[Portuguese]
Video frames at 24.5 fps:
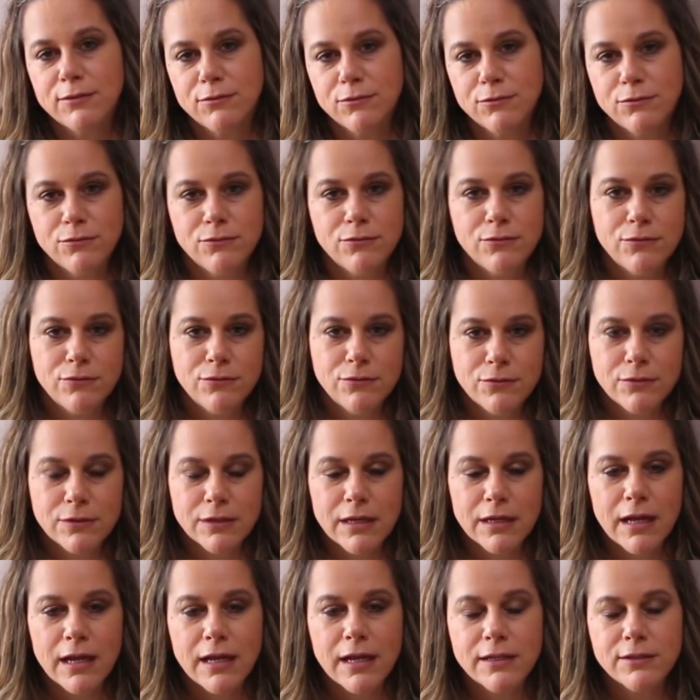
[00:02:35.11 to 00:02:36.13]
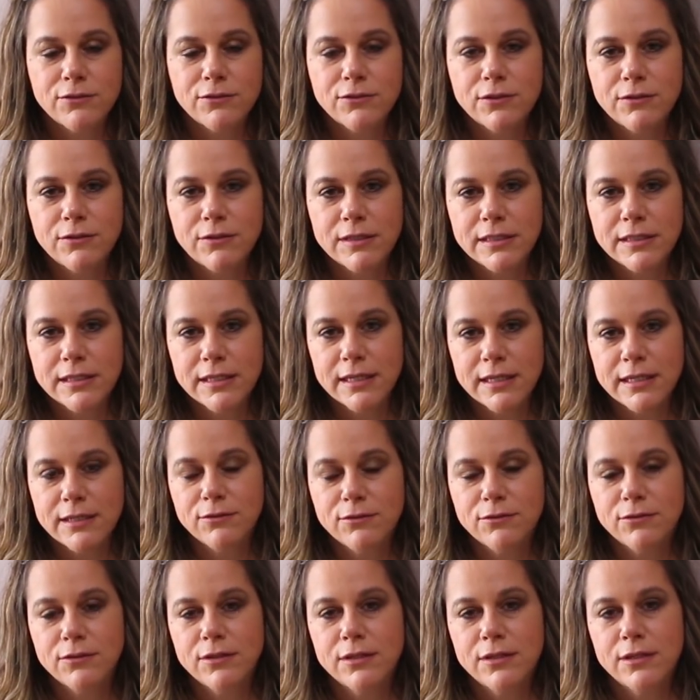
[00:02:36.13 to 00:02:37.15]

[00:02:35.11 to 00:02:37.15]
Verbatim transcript: Um caso que eu atendo